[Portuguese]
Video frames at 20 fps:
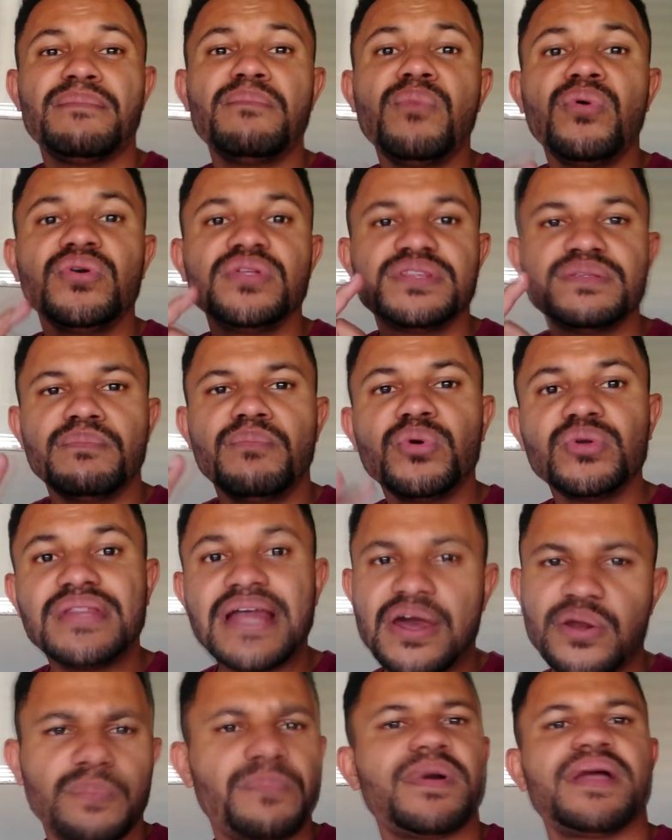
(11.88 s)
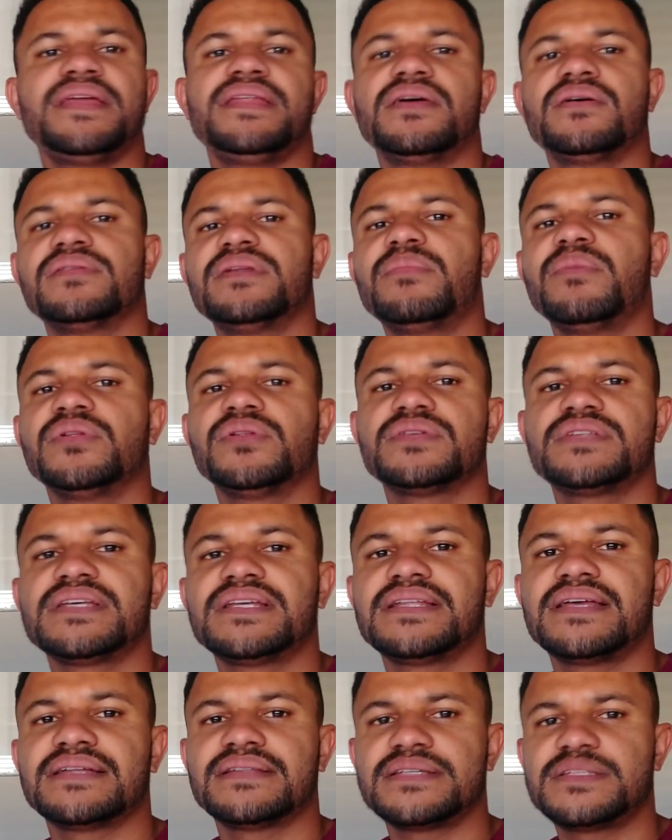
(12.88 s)
mudar o painel da
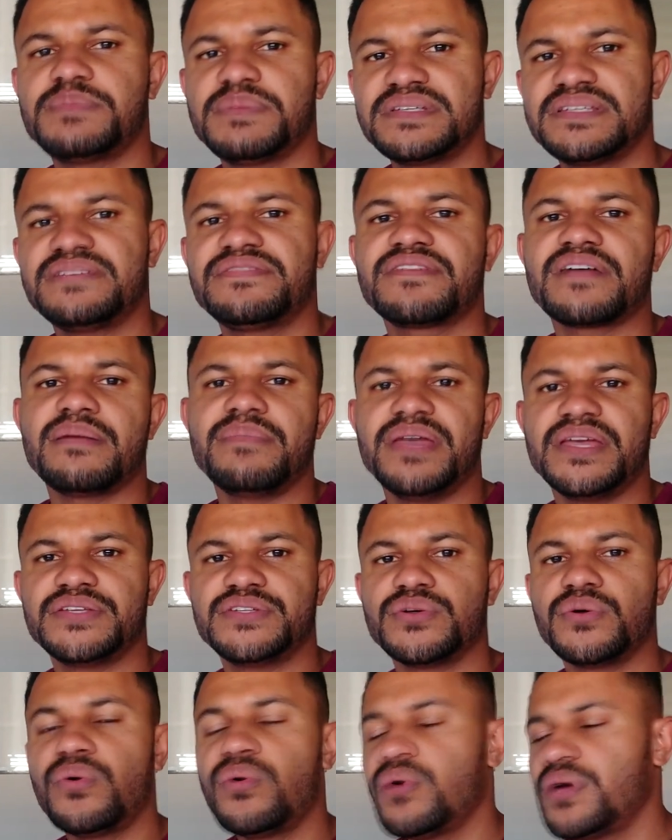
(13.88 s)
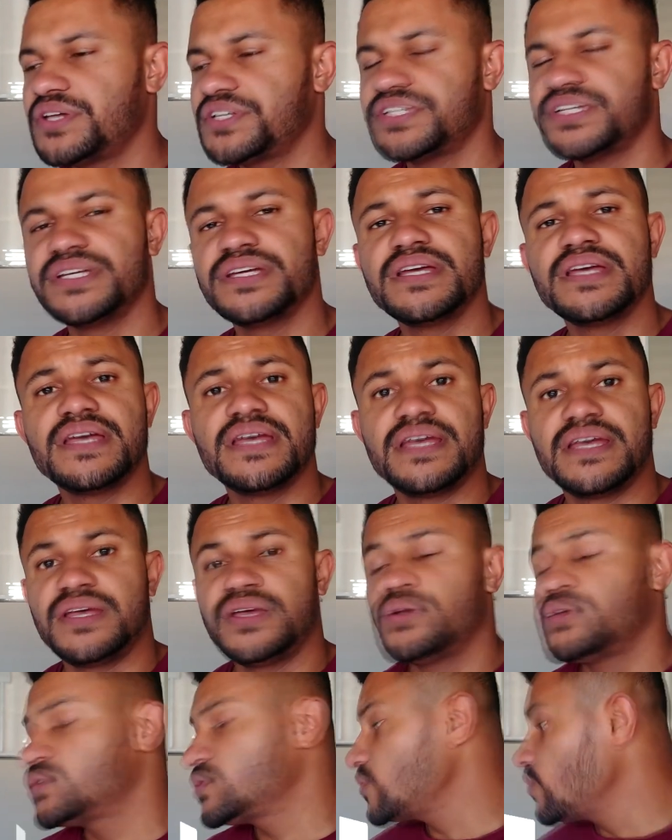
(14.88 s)
motocicleta especificamente. Hoje
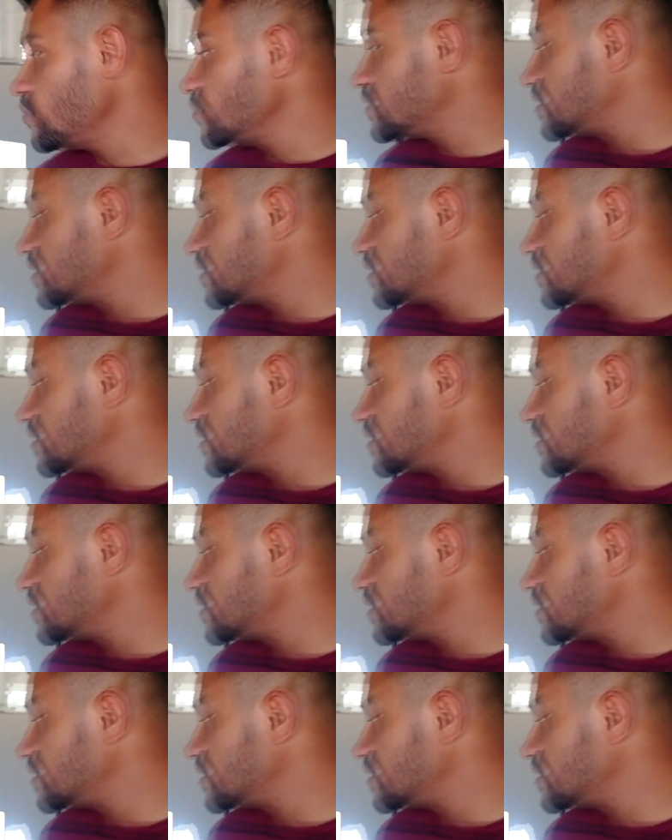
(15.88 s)
eu estou